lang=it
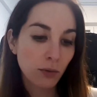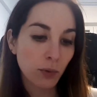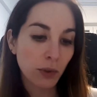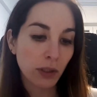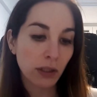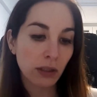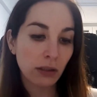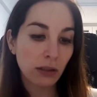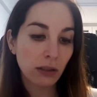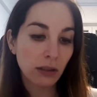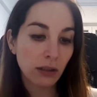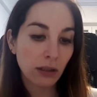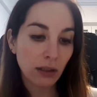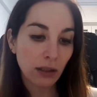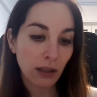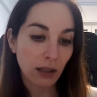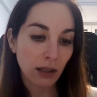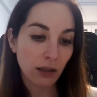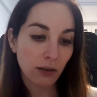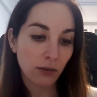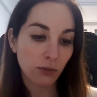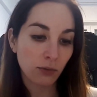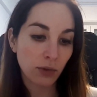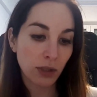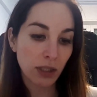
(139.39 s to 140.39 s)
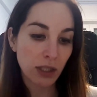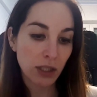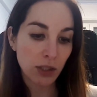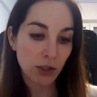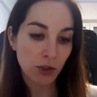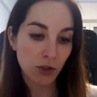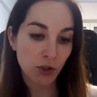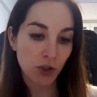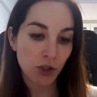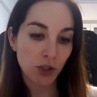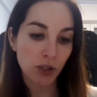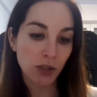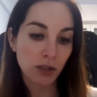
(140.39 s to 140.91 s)
quindi ha un
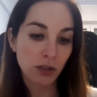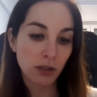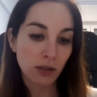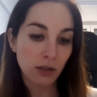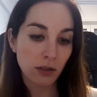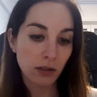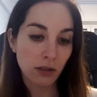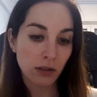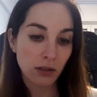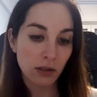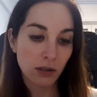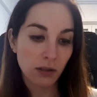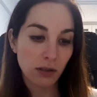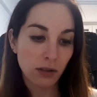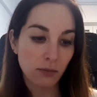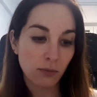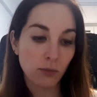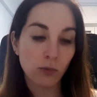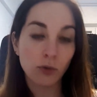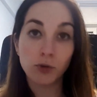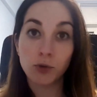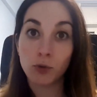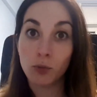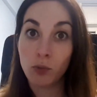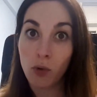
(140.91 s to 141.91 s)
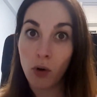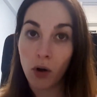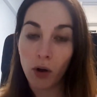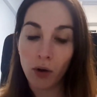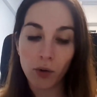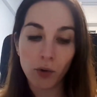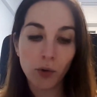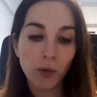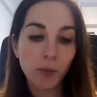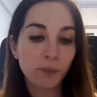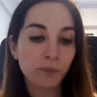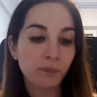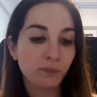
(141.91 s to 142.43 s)
inci eh, molto
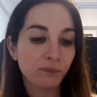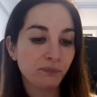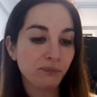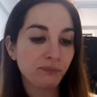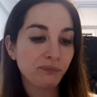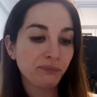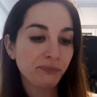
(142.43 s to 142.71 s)
buono.